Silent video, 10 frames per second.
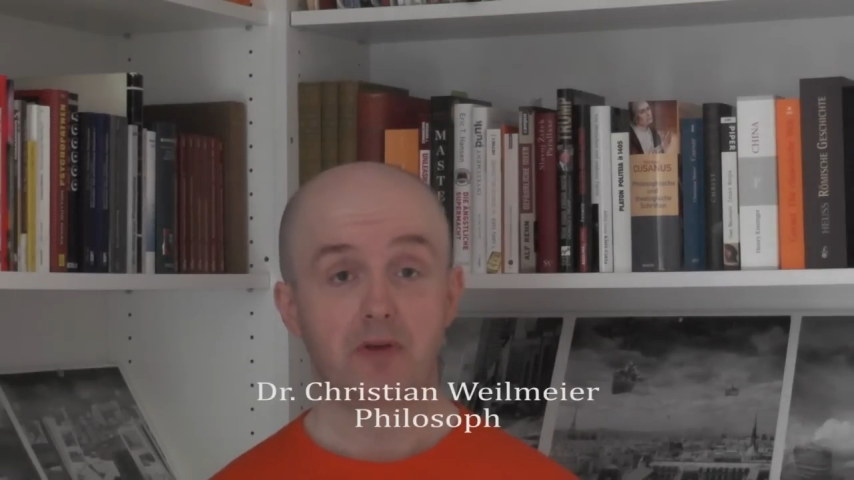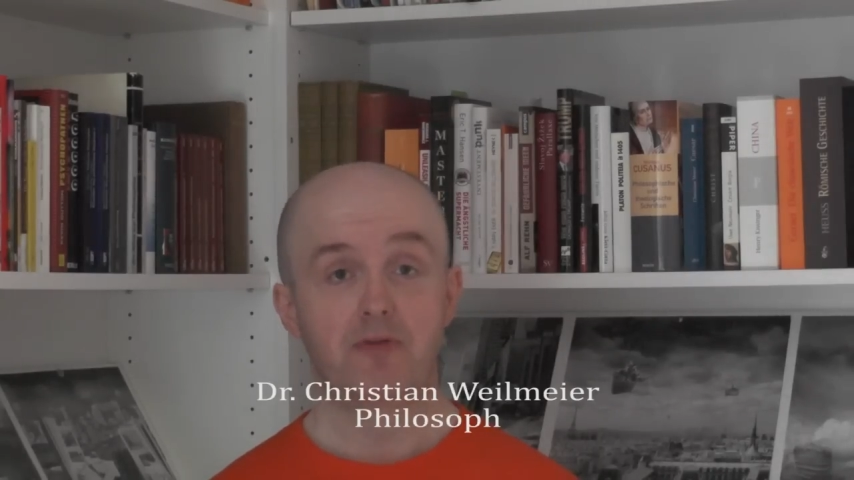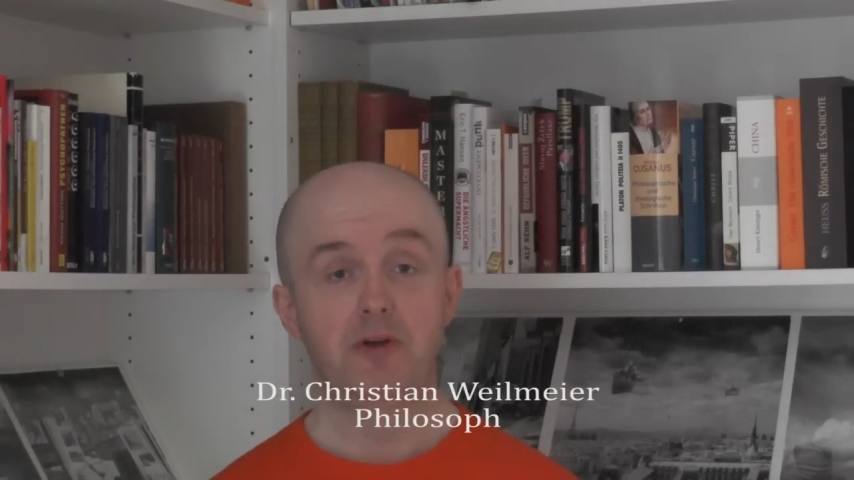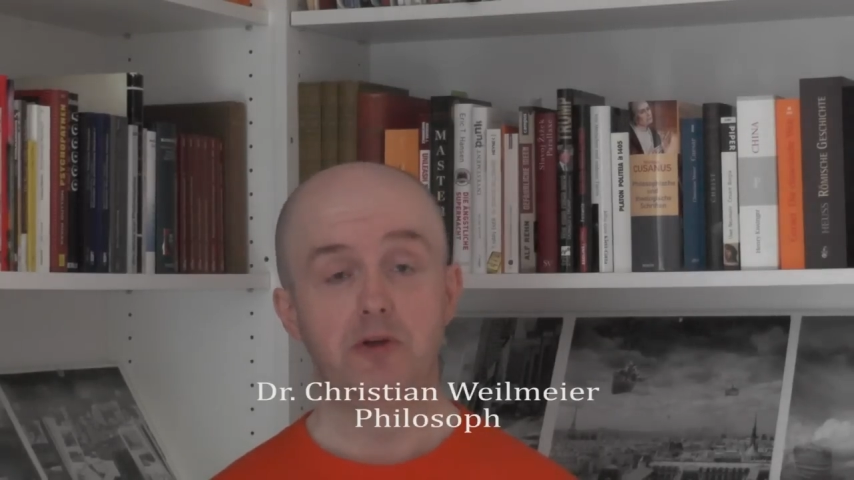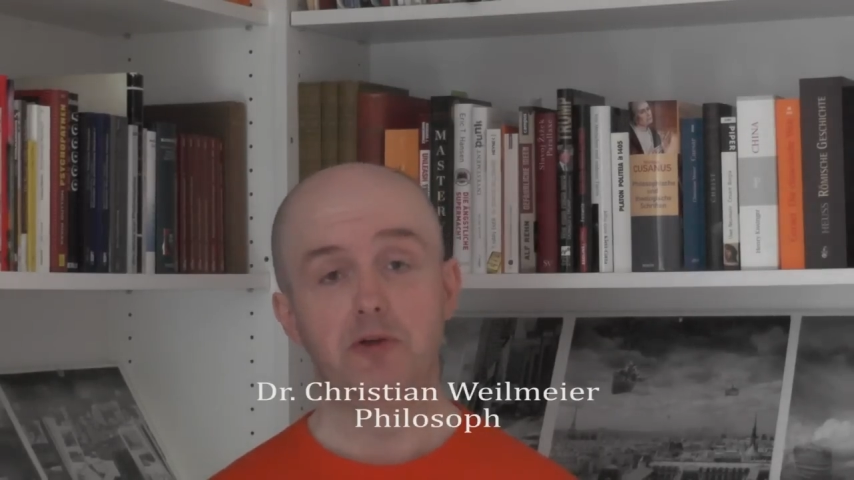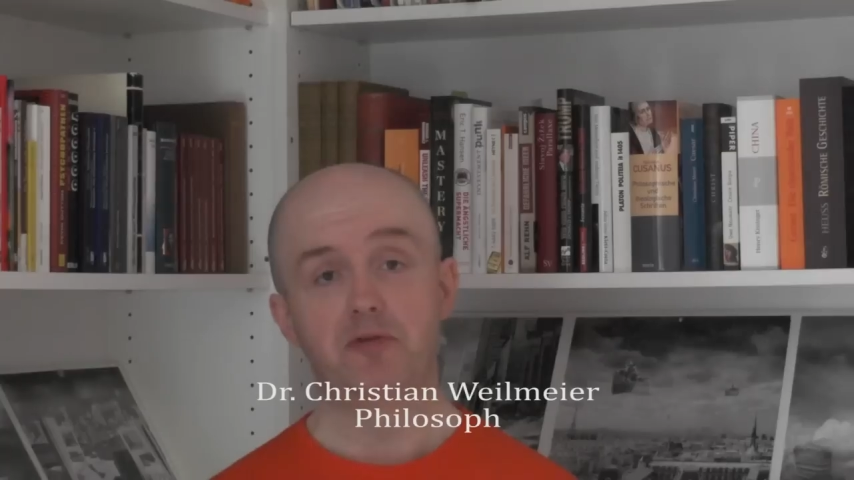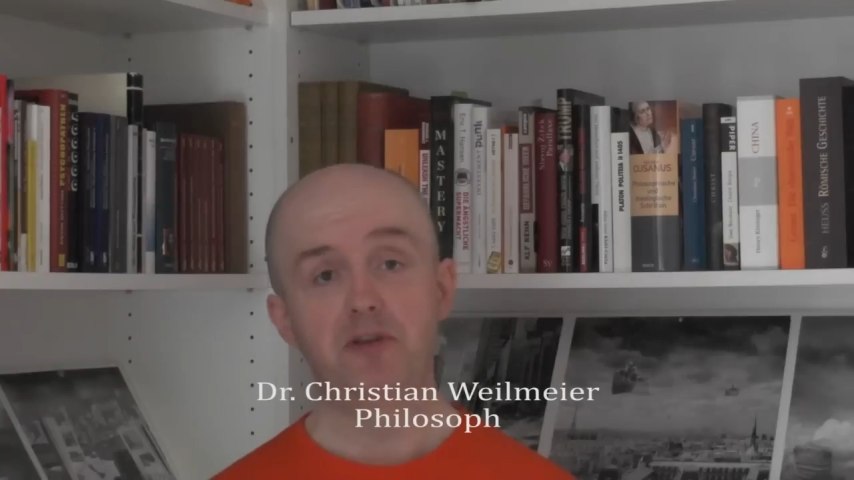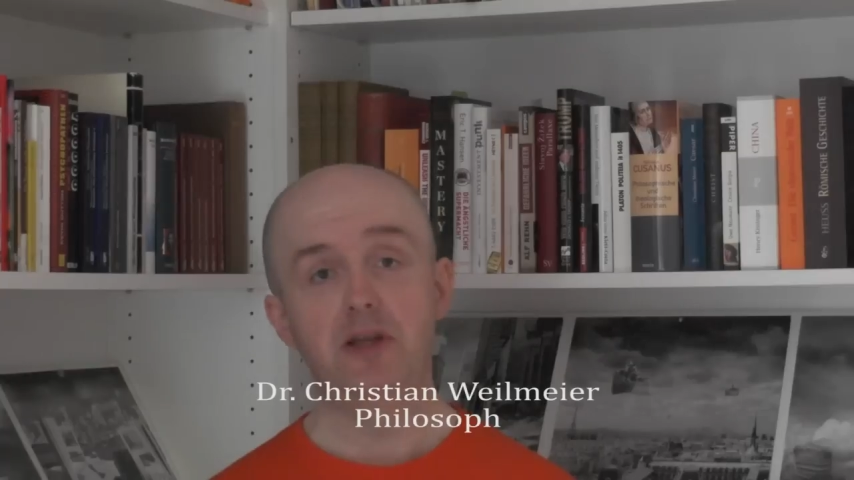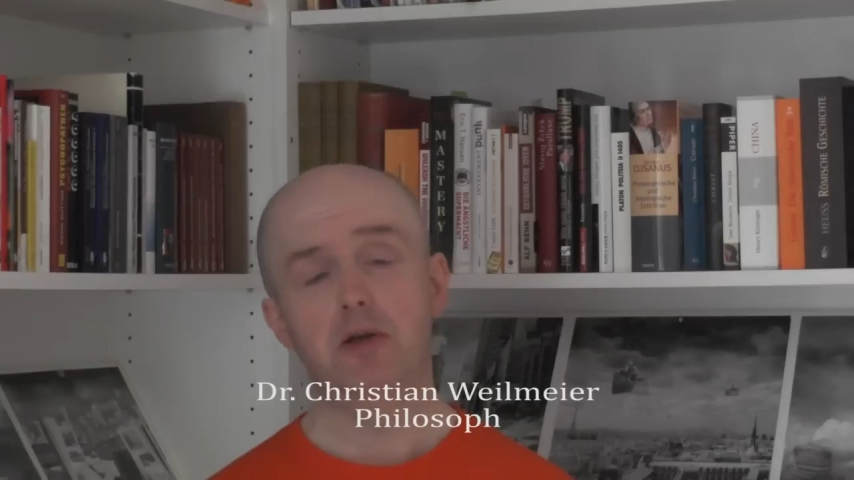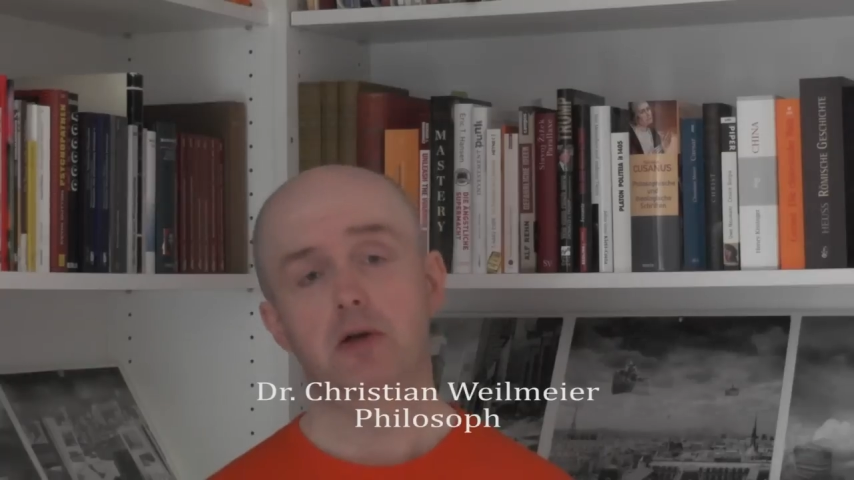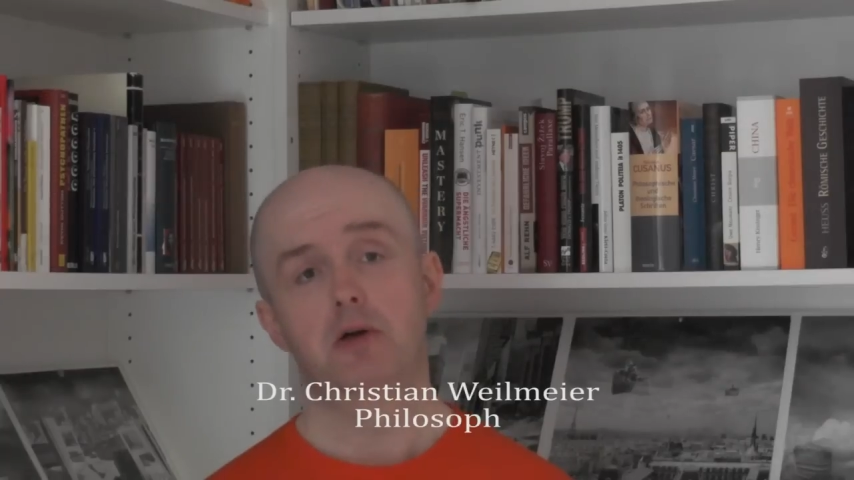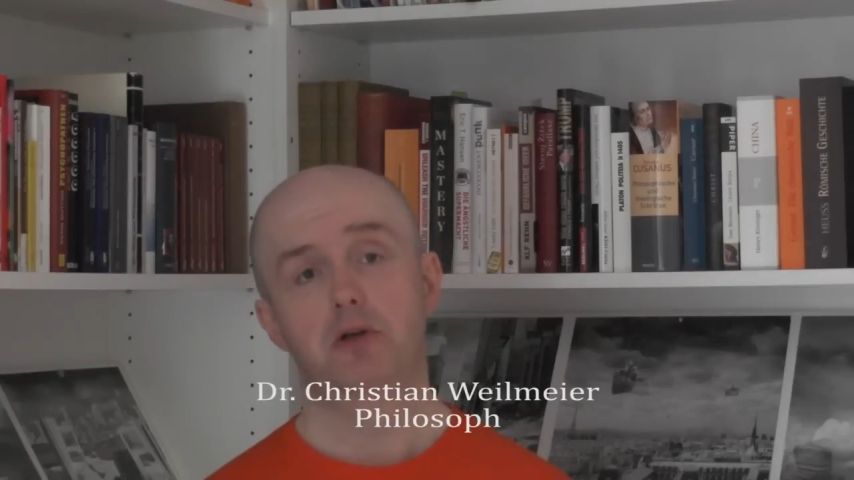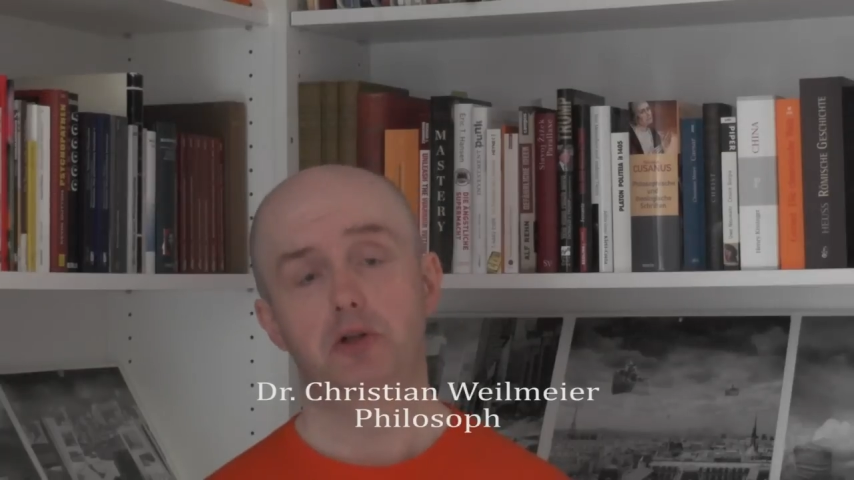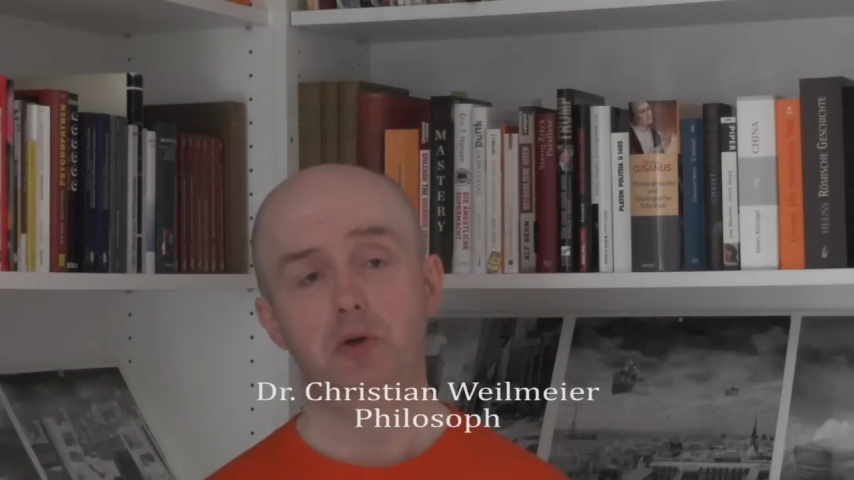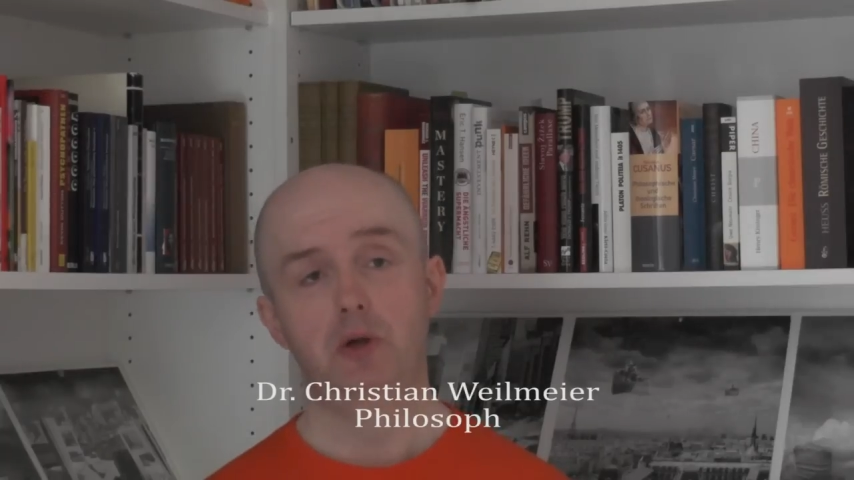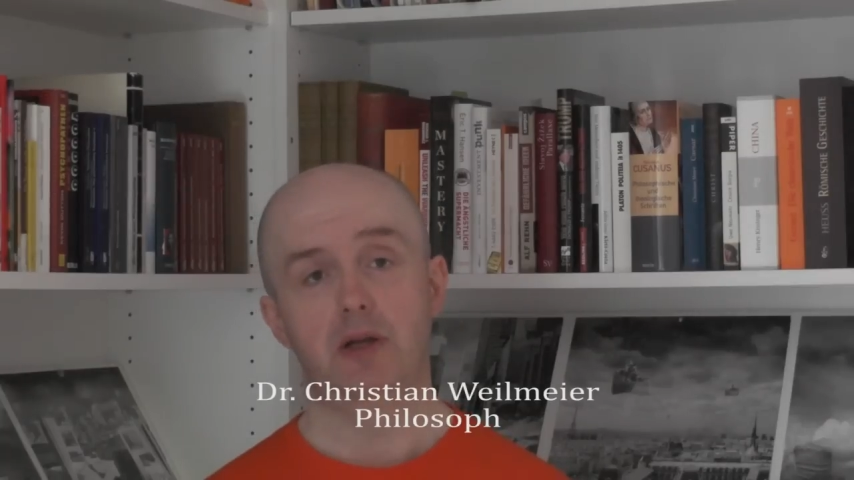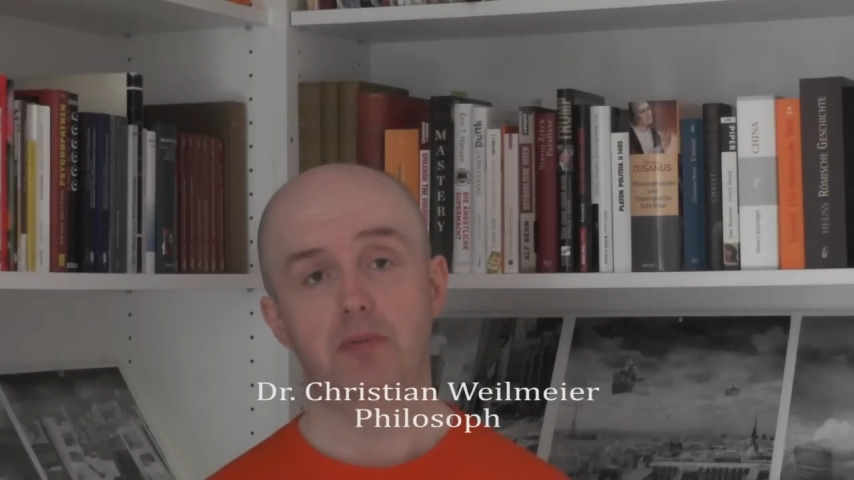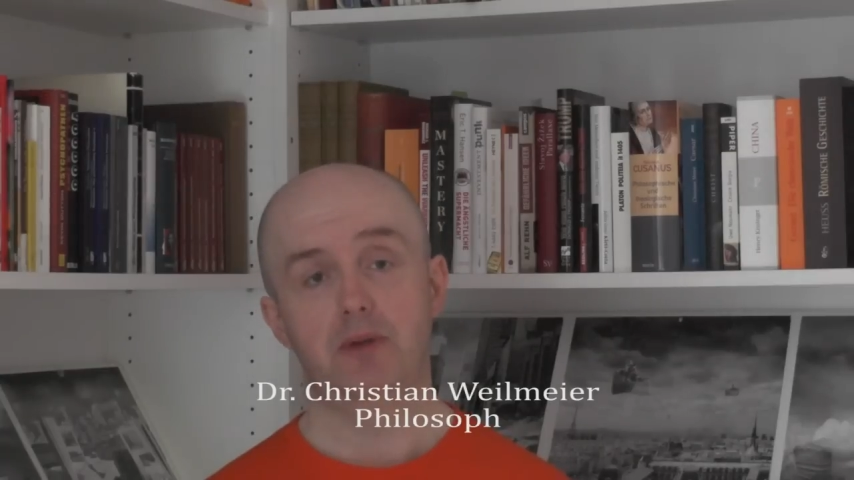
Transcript: Philosophie-Schülern